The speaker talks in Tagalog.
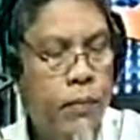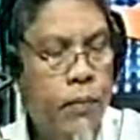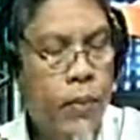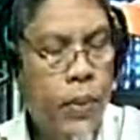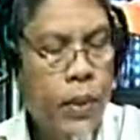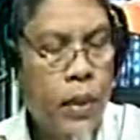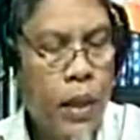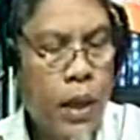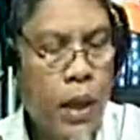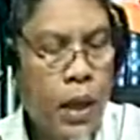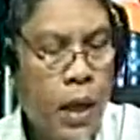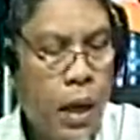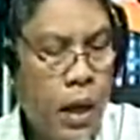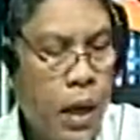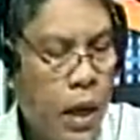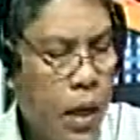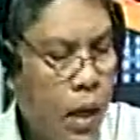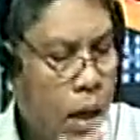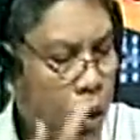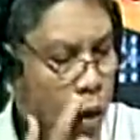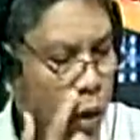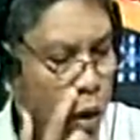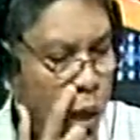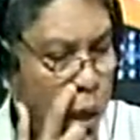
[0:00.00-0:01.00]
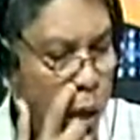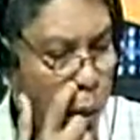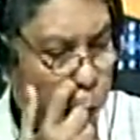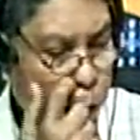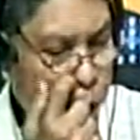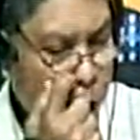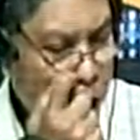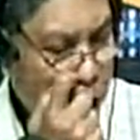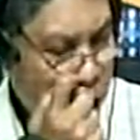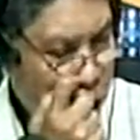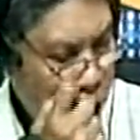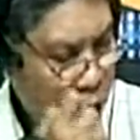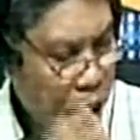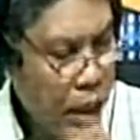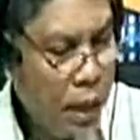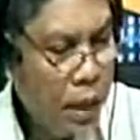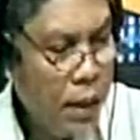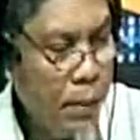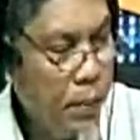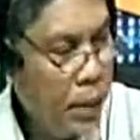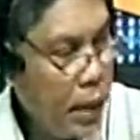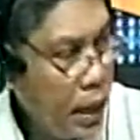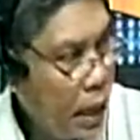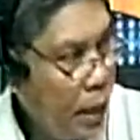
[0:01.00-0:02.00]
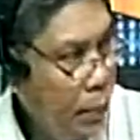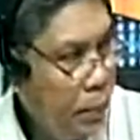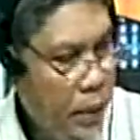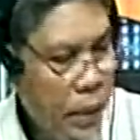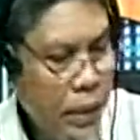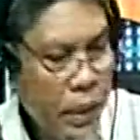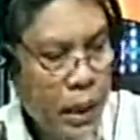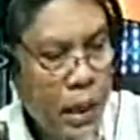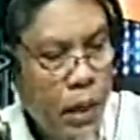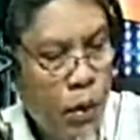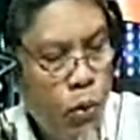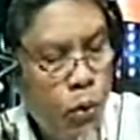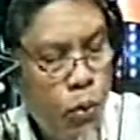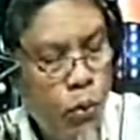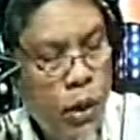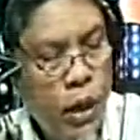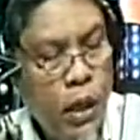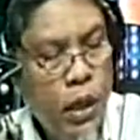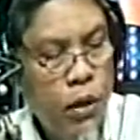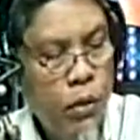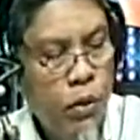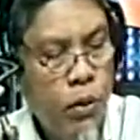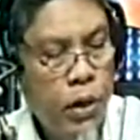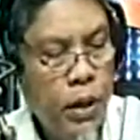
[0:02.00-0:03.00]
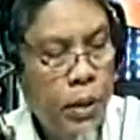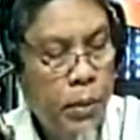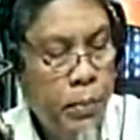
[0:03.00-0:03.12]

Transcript: Opo. Uh, ang pinaka malapit na kahulugan noon na